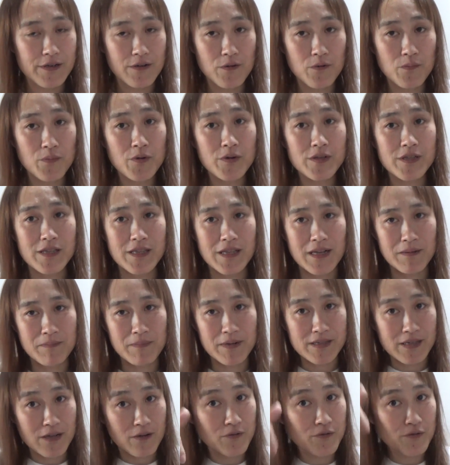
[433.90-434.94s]
覚えてたら
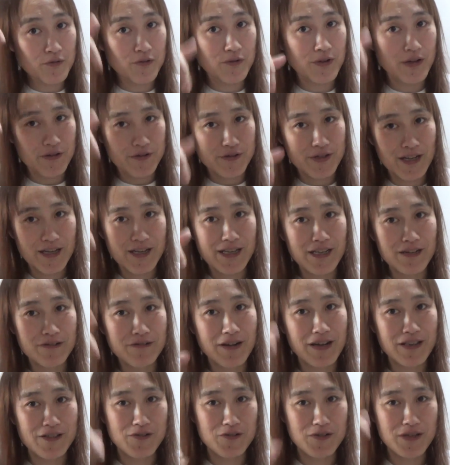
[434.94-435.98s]
またこの動画の下にリンク
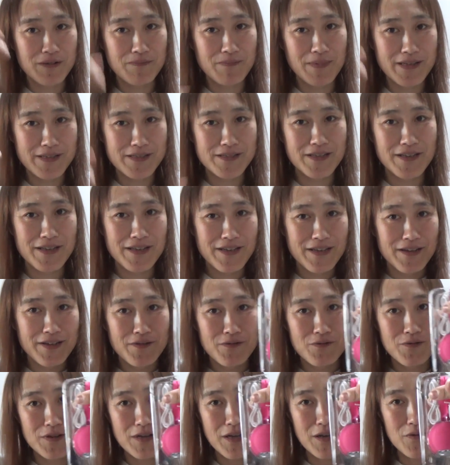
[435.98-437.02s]
貼っておきます。
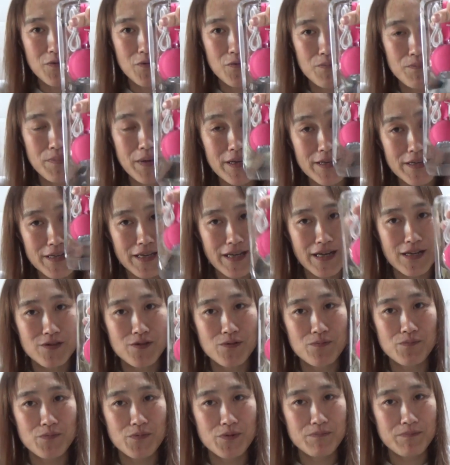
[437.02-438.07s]
これ結構便利やと
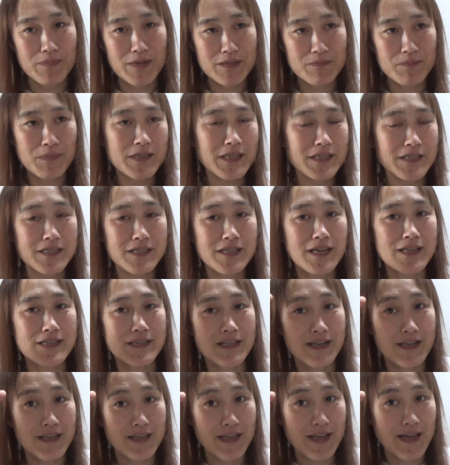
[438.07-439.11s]
思います。また使っ
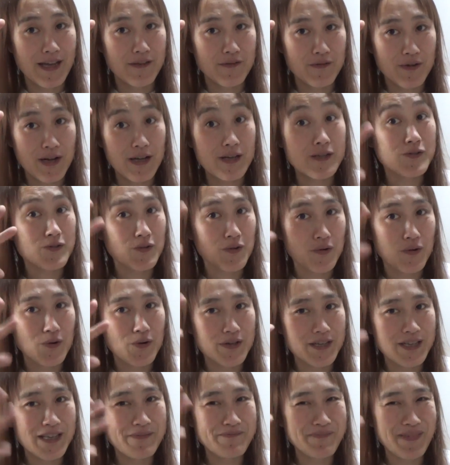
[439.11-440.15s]
たらね、あの感想
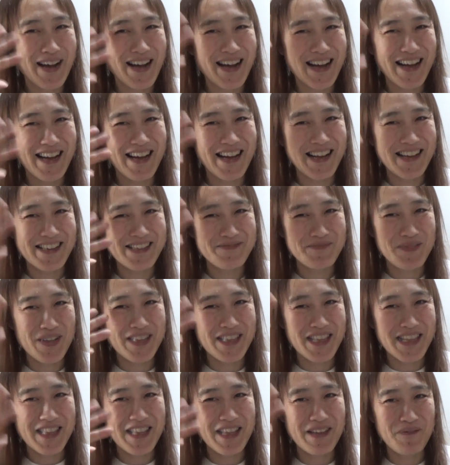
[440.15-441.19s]
言います。ま
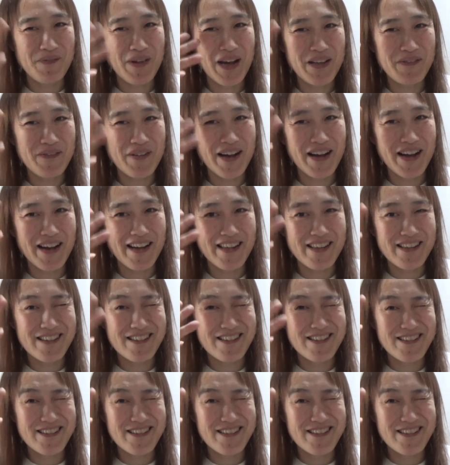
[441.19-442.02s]
たね、バイバイ。